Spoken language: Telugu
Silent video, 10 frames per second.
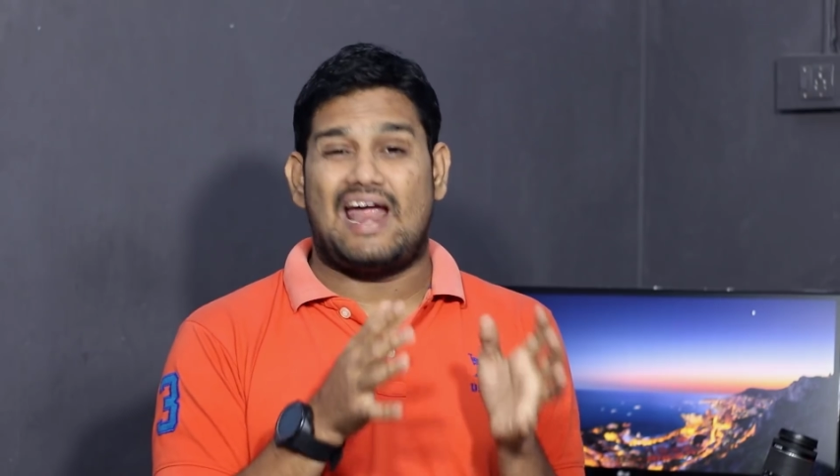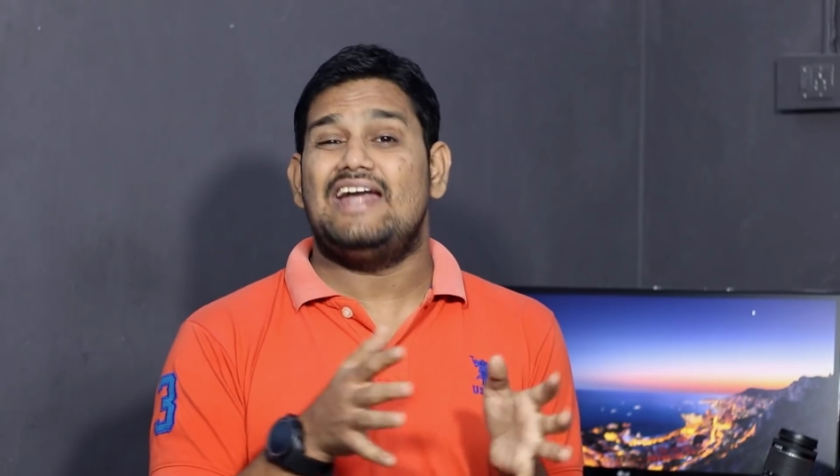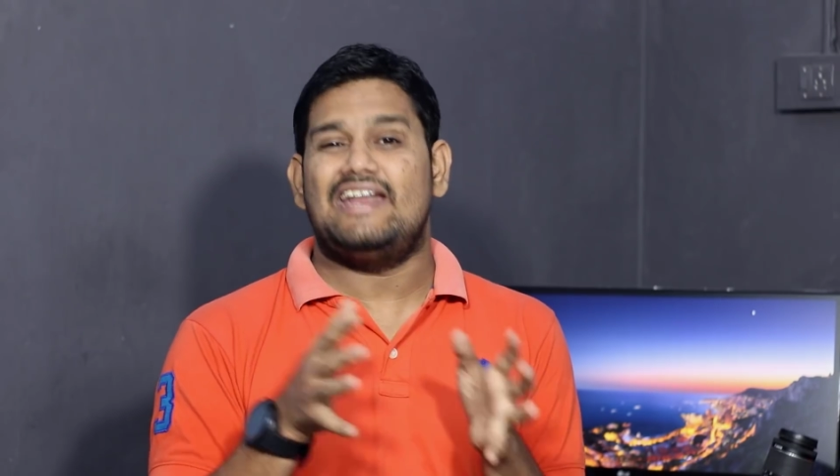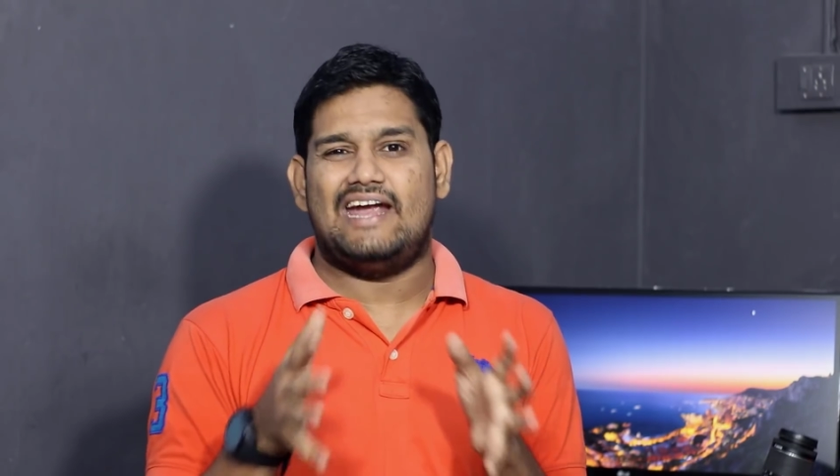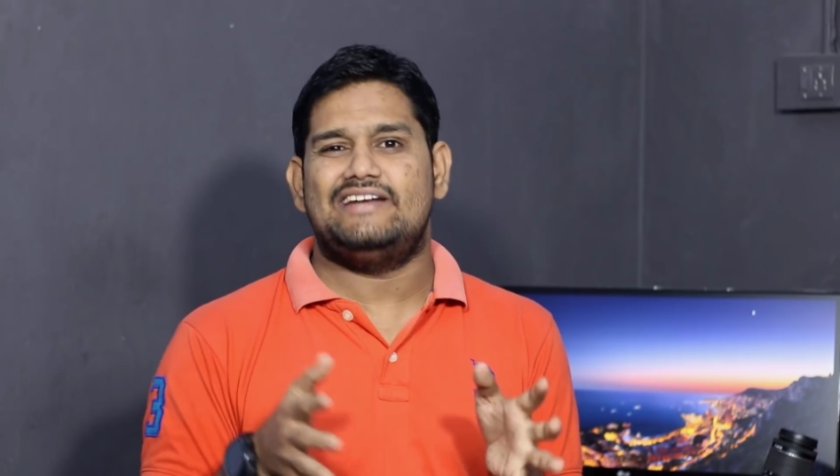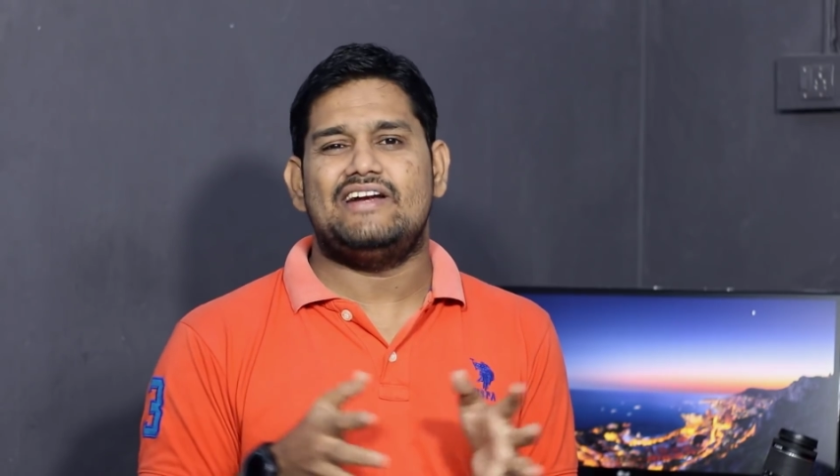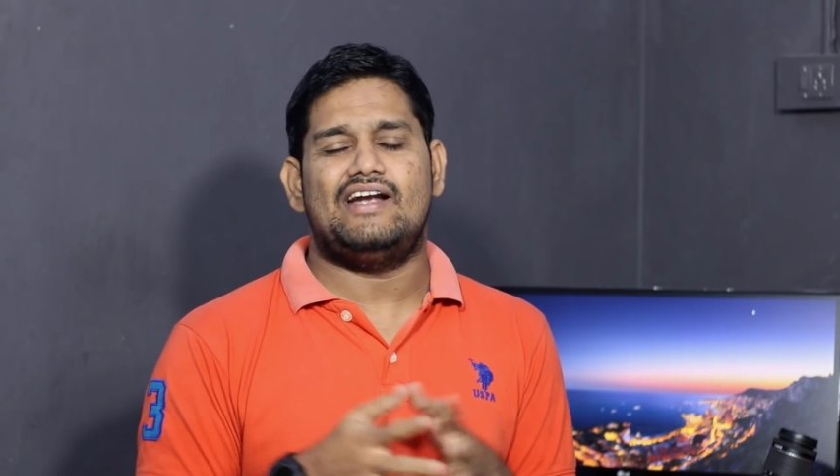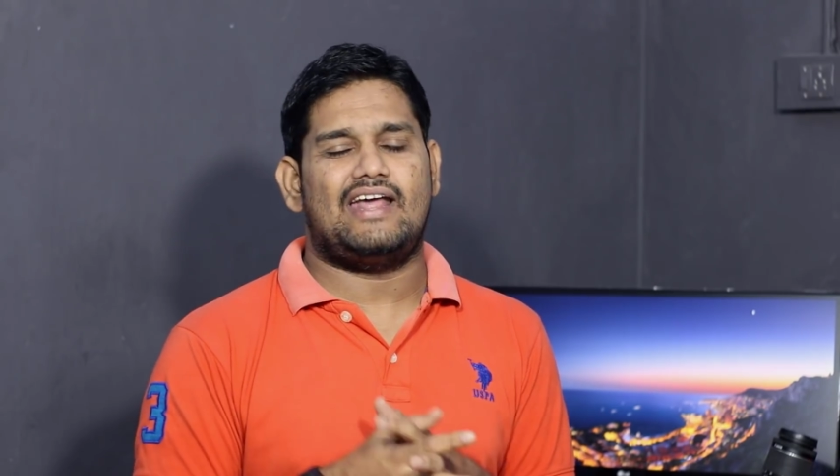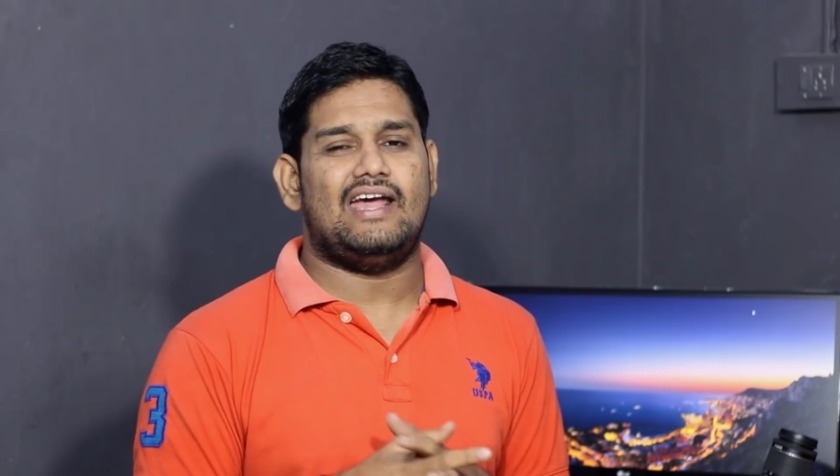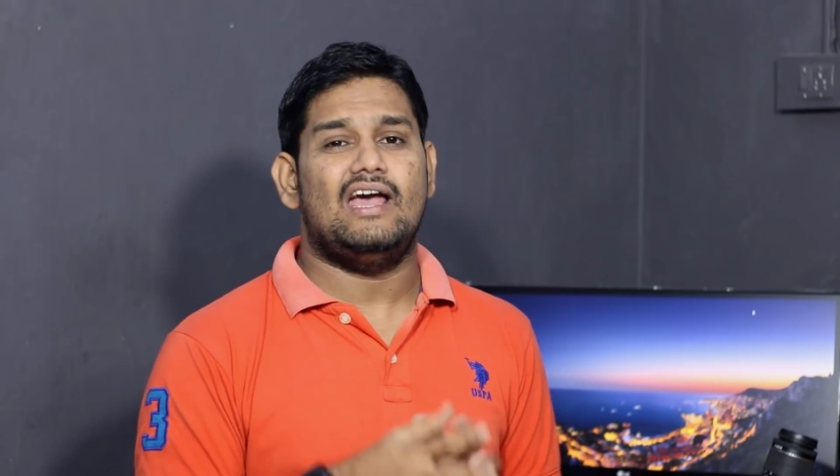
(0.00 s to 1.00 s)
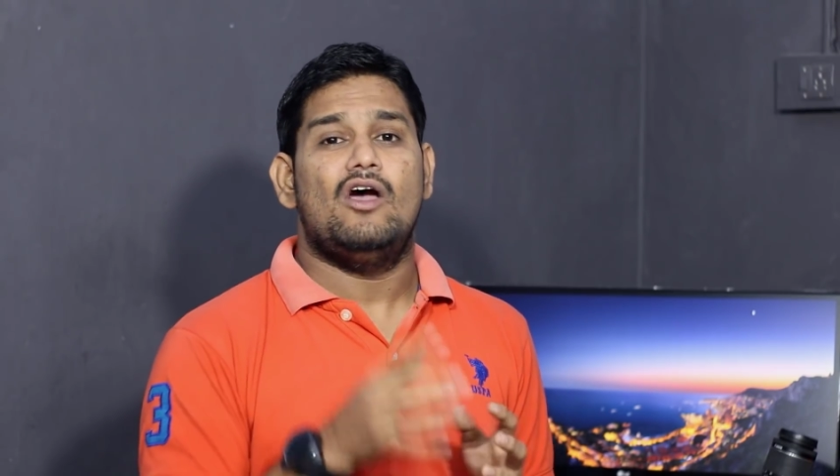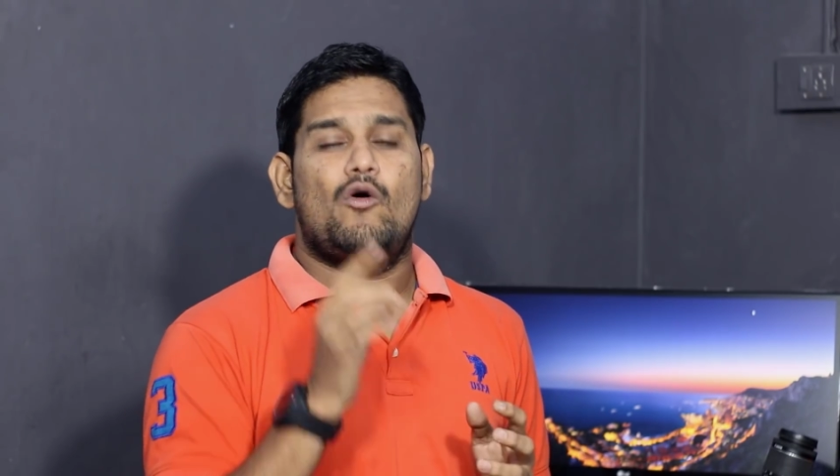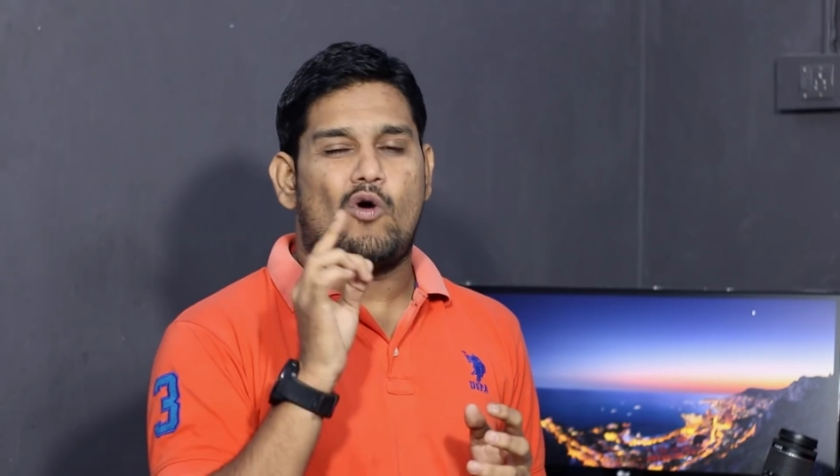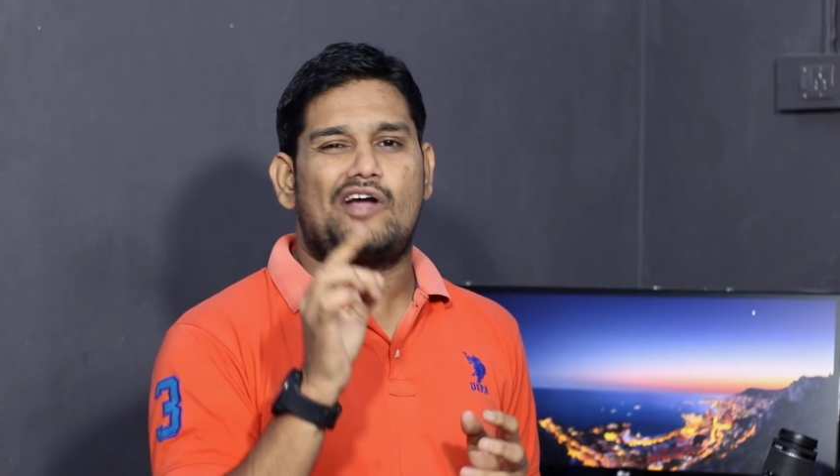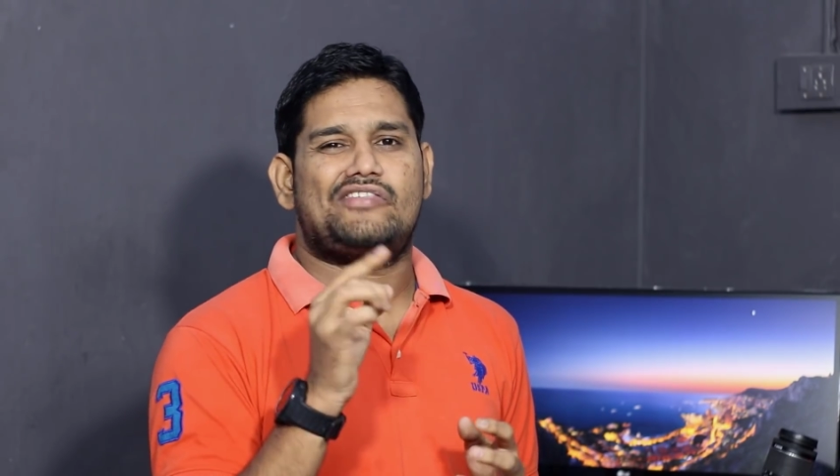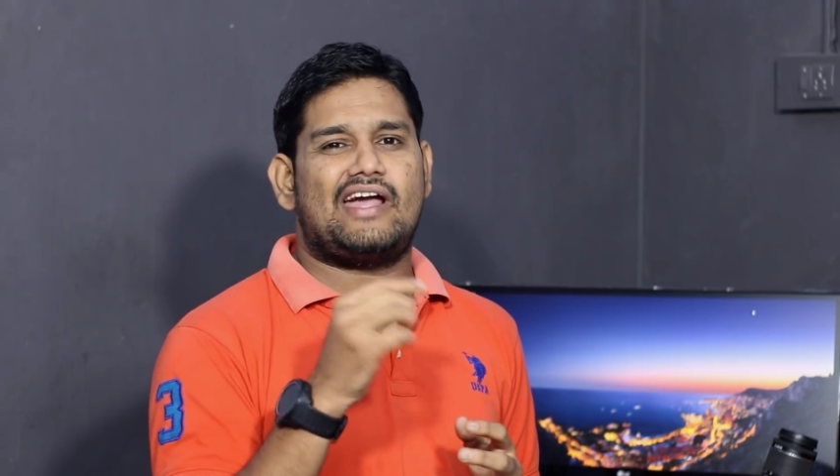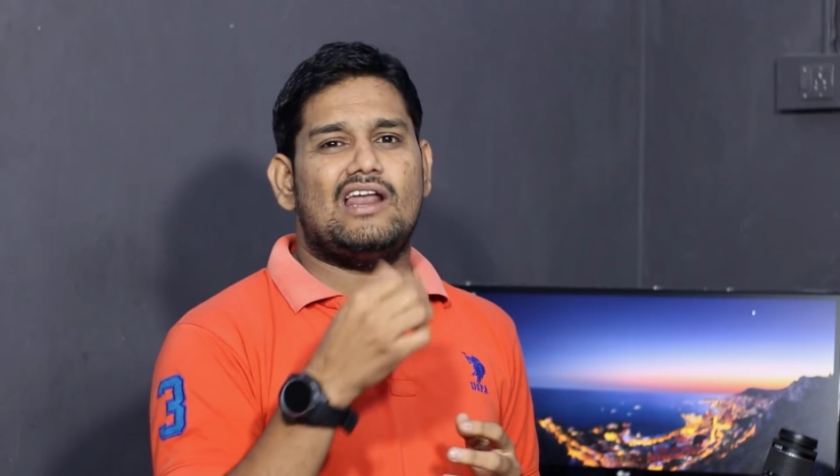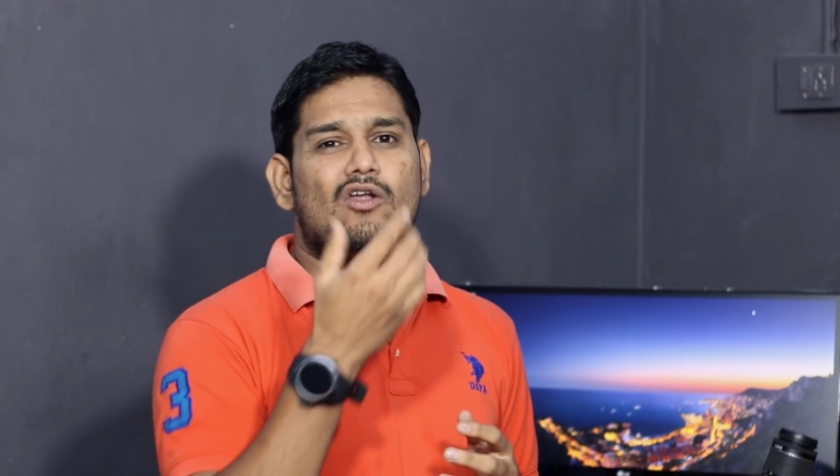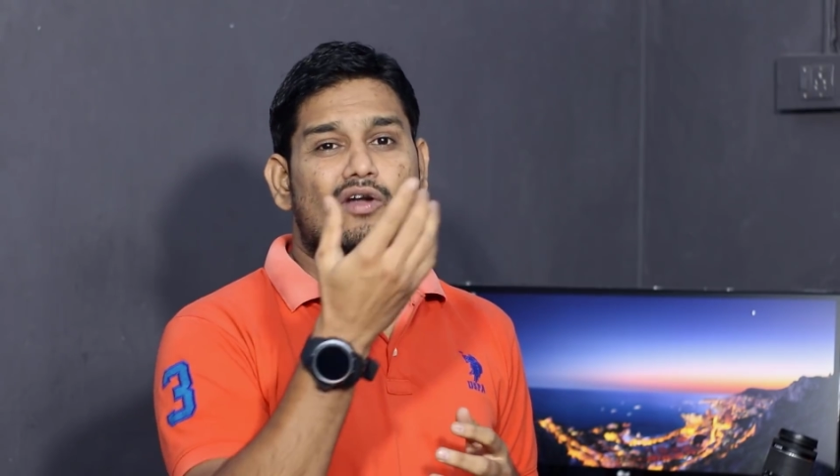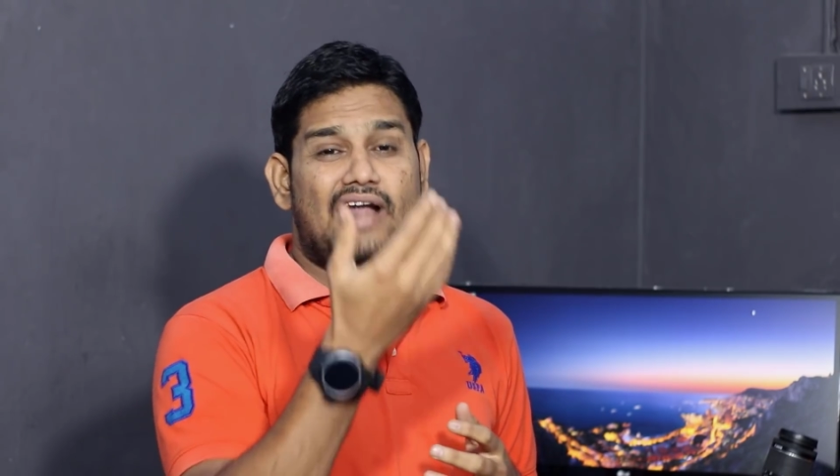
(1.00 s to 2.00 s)
నైంటీ హెడ్జ్ అంటే ఒక
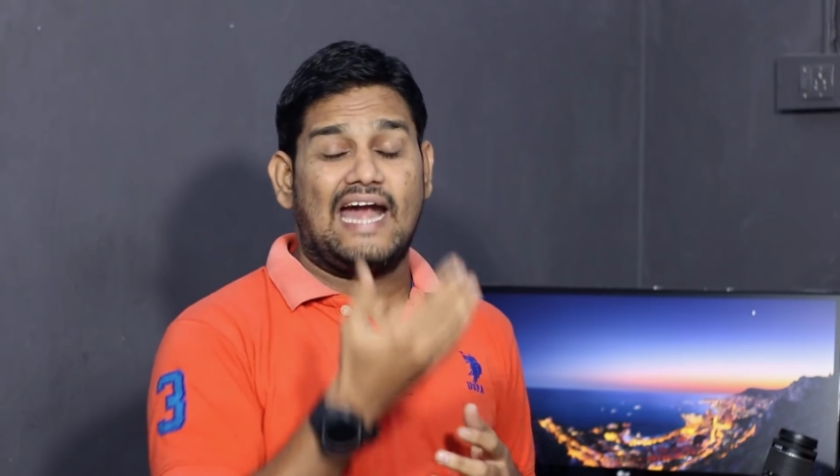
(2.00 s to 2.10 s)
సెకండ్లో